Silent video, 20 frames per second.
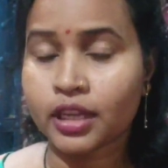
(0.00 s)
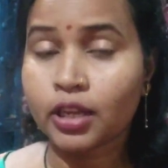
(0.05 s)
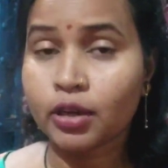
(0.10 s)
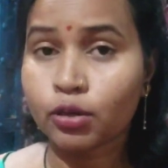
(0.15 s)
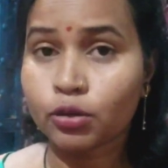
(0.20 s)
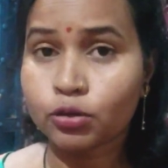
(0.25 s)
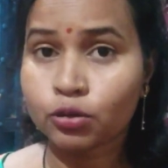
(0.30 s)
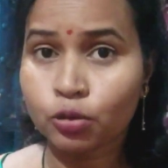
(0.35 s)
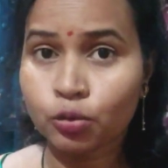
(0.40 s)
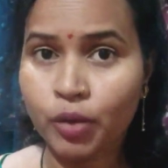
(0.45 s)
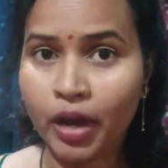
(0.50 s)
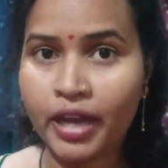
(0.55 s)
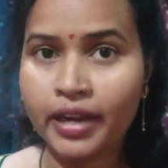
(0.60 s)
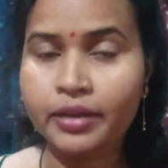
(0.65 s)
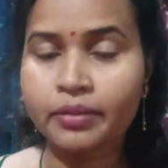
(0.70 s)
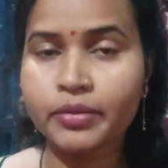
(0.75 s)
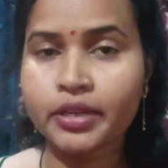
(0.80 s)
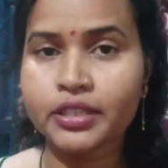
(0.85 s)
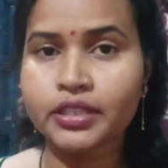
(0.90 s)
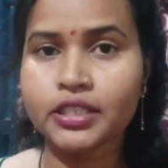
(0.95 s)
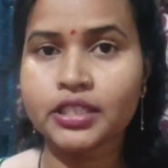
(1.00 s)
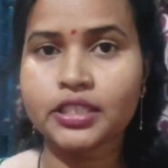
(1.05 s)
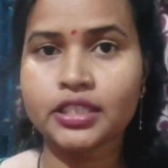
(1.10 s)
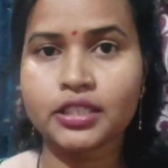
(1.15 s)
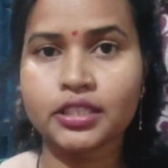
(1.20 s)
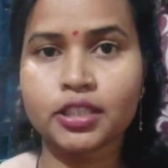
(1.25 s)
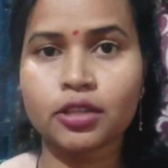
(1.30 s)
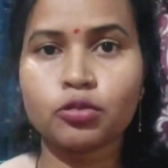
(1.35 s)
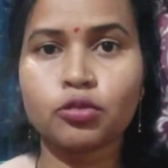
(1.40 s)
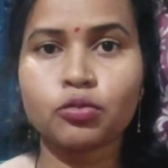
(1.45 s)
खैर तुम्हारी मर्जी
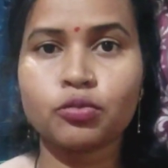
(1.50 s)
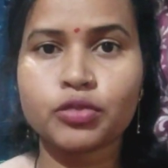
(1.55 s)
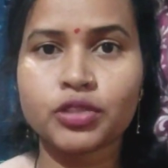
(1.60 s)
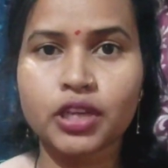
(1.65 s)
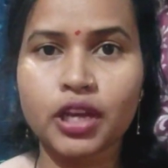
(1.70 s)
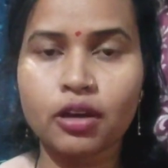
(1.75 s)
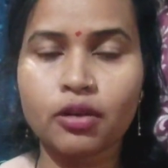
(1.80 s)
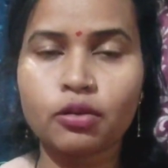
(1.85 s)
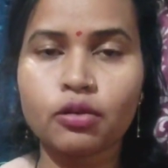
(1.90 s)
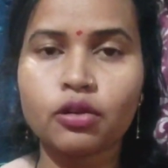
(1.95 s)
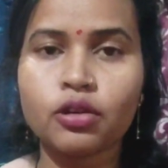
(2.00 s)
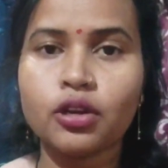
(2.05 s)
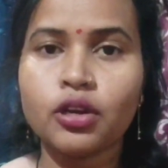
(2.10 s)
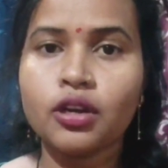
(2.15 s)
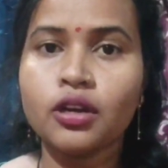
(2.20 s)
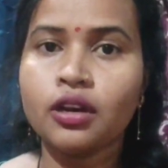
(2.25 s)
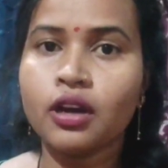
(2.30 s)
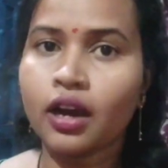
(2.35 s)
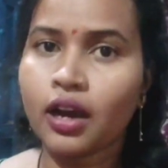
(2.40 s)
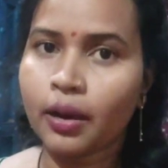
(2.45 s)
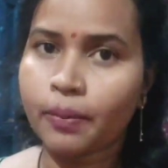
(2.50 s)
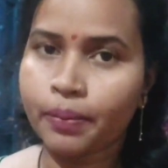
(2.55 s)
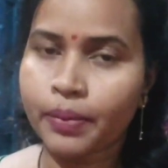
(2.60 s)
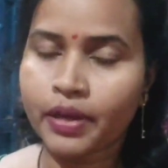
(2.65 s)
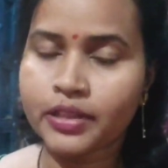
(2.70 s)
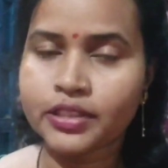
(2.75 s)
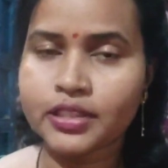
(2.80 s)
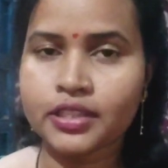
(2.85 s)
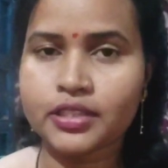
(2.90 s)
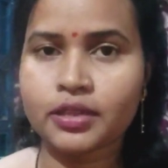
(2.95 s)
जिससे तुम चाहो आप
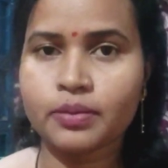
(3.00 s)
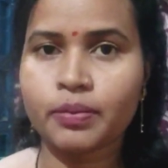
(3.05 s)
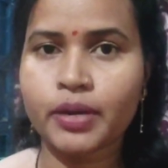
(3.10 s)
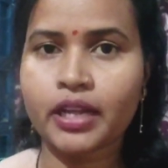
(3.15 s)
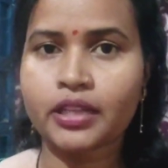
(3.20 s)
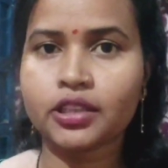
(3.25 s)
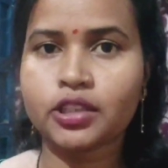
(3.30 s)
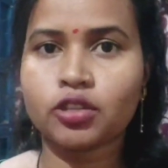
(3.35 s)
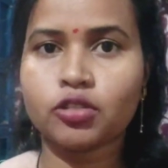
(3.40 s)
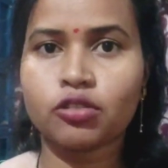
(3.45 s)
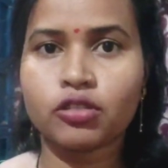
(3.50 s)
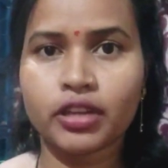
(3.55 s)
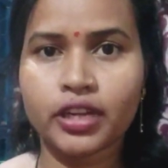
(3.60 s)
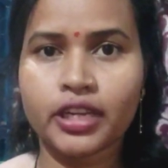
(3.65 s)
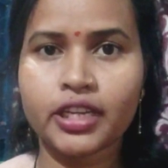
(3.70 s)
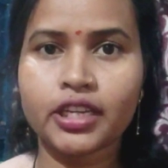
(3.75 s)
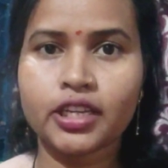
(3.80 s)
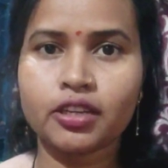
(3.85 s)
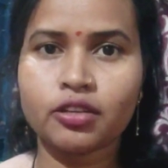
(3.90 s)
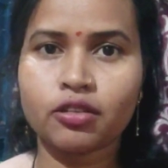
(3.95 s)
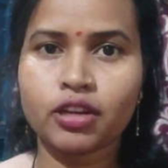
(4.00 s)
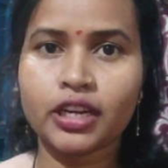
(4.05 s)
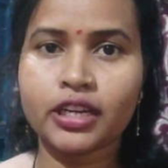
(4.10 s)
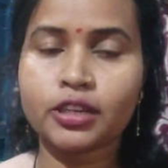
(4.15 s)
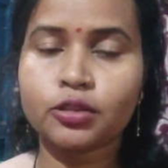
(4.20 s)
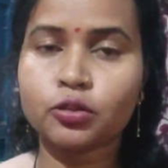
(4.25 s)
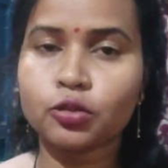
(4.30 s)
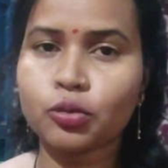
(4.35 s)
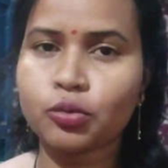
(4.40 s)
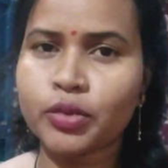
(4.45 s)
अच्छा से बात करो नहीं करो
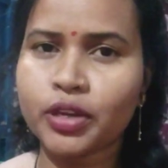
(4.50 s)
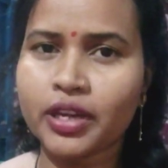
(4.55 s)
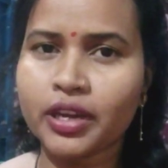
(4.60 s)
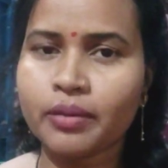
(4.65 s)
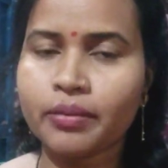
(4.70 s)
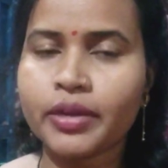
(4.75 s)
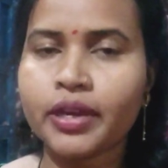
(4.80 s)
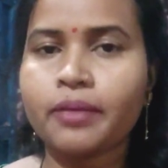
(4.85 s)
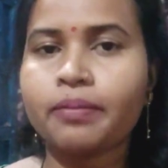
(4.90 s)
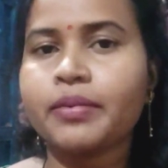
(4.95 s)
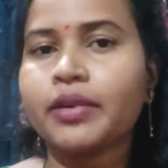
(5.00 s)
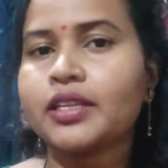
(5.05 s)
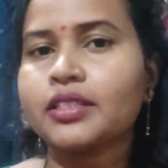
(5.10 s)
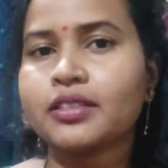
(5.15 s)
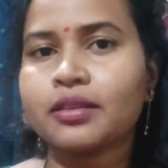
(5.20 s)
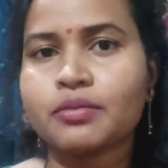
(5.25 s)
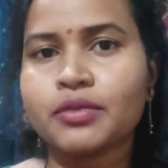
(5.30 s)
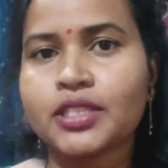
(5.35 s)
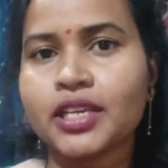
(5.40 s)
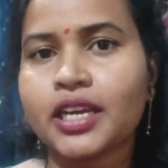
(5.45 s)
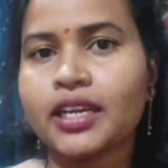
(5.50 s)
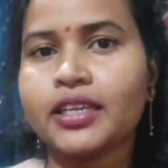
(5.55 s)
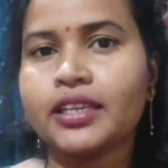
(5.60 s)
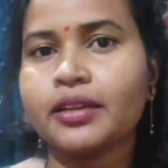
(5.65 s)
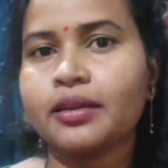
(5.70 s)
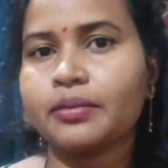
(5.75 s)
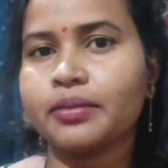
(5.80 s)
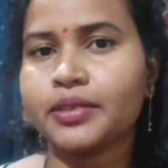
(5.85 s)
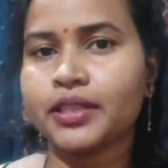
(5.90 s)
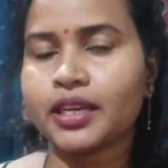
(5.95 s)
लेकिन तुमने हमें अपना समझा ही
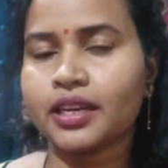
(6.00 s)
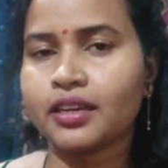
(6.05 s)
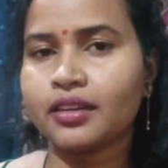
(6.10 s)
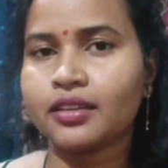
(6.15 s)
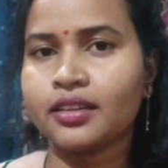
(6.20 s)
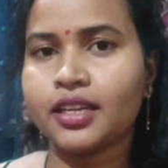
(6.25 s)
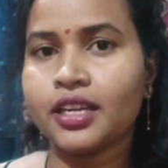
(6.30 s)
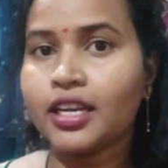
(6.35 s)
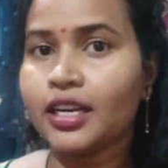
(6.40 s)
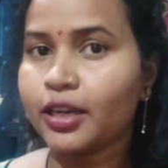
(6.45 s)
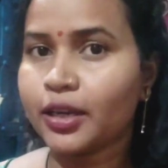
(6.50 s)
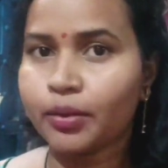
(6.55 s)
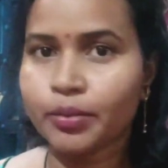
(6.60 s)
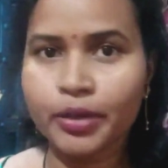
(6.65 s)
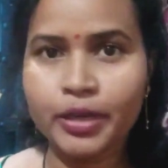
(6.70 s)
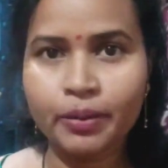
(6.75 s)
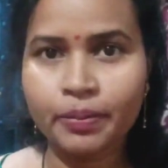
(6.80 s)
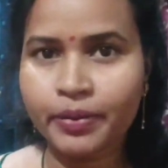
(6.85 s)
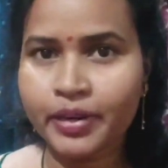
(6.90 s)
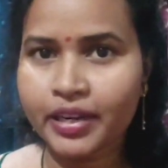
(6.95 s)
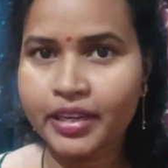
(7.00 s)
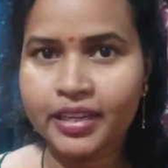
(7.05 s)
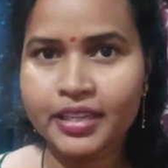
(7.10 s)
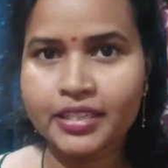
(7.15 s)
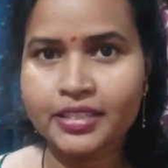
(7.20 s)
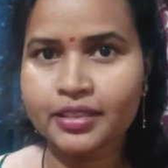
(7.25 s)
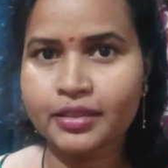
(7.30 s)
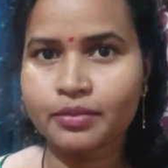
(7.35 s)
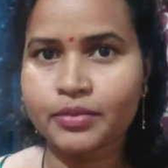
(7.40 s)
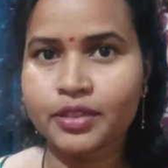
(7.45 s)
कब था कभी अपना
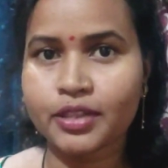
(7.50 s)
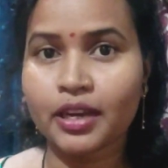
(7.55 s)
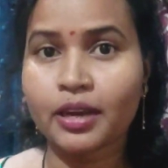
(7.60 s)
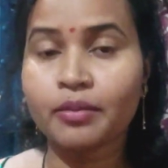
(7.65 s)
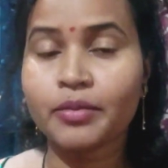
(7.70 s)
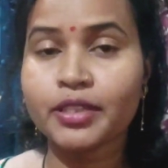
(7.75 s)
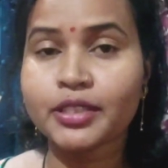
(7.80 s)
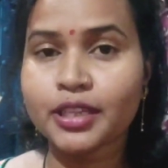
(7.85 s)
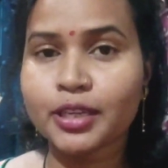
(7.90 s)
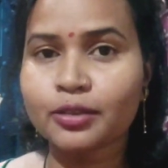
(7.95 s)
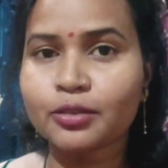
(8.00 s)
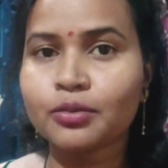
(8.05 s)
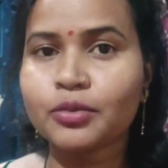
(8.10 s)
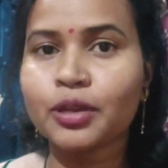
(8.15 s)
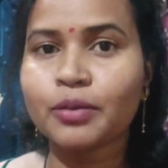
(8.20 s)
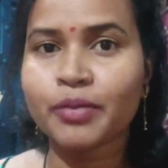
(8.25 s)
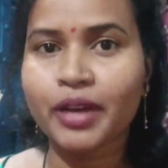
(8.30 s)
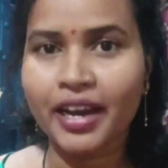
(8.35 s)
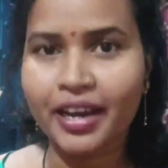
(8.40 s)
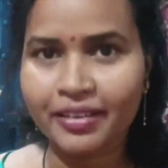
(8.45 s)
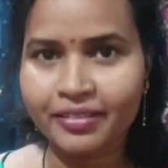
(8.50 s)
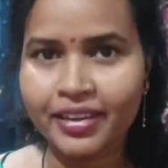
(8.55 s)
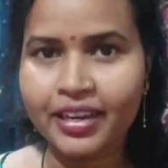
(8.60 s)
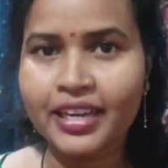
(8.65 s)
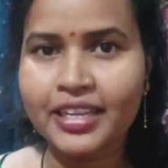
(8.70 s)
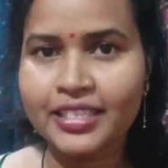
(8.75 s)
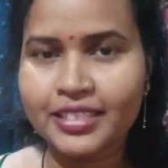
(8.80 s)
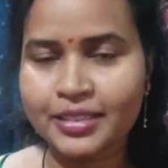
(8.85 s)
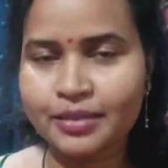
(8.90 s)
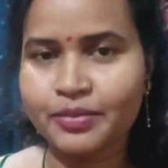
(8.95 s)
नहीं समझा हमेशा तुमने बाहर
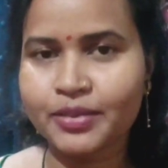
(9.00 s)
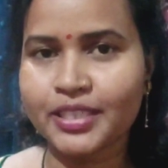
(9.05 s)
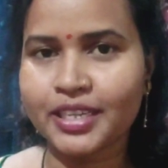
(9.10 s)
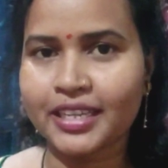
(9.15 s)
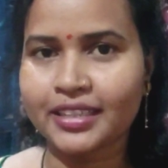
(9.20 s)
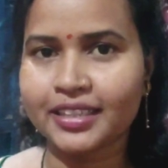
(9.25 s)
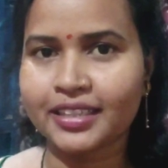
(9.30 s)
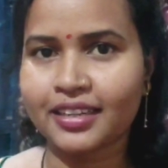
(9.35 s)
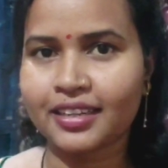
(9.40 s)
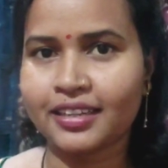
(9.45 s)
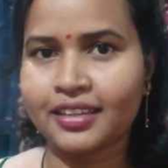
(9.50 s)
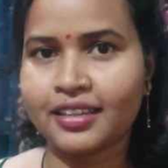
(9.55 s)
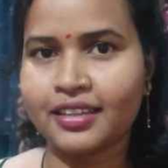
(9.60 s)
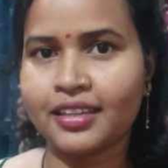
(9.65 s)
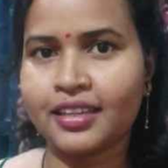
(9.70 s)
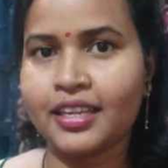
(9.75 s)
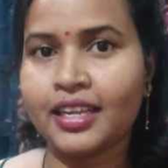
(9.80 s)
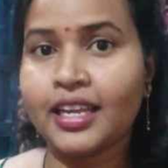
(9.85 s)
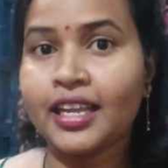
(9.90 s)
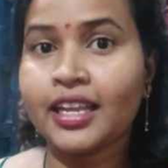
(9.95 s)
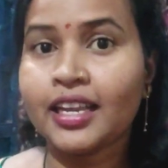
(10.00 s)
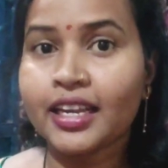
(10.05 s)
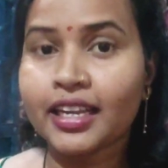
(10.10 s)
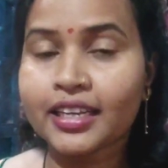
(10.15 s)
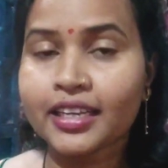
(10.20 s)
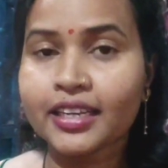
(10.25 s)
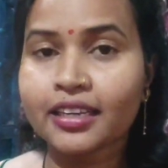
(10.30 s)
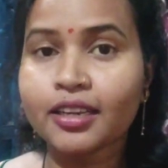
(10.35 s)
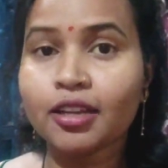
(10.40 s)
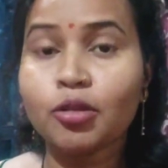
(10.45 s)
वाला ही समझा था
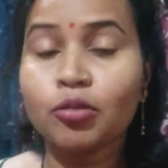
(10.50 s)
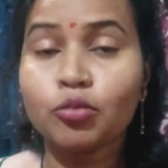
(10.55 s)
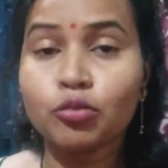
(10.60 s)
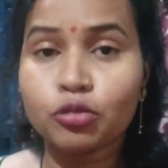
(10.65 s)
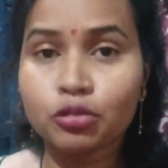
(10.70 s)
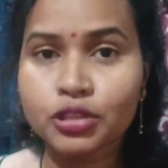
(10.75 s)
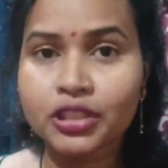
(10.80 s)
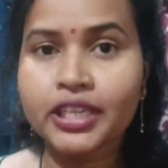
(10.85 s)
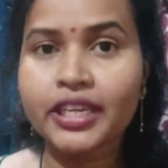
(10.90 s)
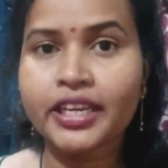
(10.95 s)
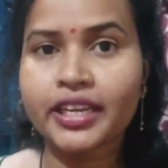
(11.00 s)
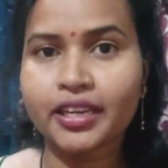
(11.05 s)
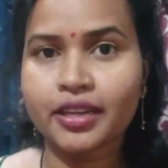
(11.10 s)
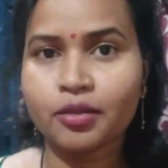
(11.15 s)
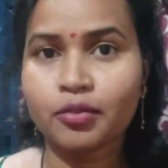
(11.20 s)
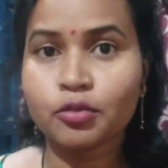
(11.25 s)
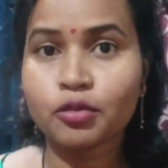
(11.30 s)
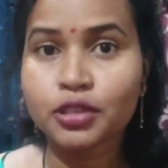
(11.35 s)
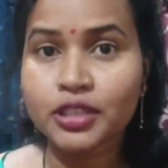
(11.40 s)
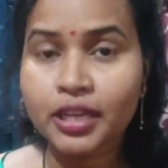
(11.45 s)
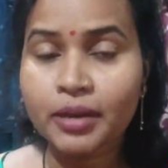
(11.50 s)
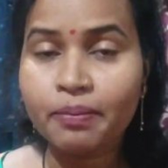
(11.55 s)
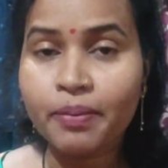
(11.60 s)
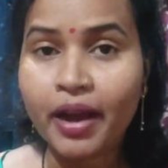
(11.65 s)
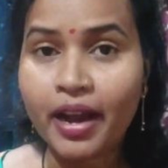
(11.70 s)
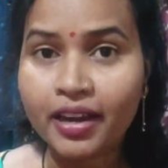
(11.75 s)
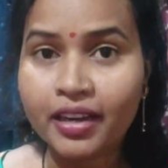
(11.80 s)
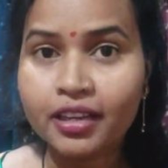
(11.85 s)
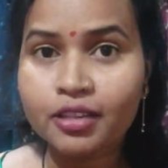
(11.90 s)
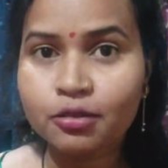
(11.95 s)
लेकिन मुझे मुझे
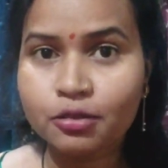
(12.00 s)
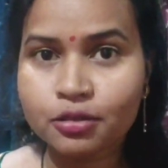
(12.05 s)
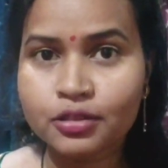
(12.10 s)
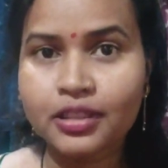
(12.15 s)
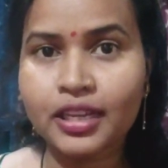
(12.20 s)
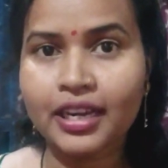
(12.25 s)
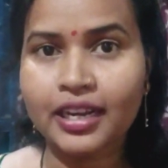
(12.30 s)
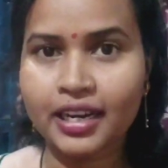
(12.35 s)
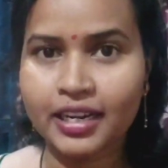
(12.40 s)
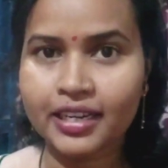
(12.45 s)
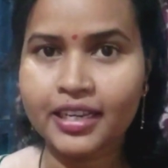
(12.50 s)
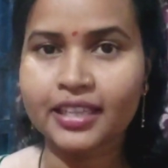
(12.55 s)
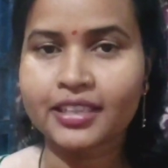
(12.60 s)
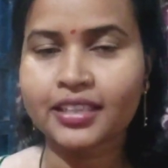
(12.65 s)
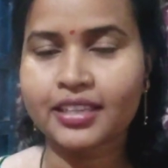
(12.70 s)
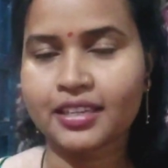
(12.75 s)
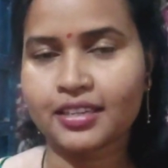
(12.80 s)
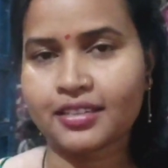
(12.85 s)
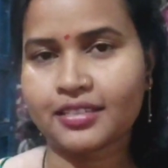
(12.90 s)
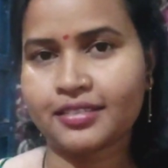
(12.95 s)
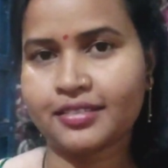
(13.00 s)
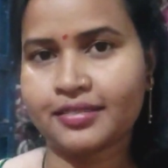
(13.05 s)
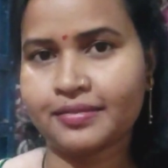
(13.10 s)
पागल कुत्ता काटा था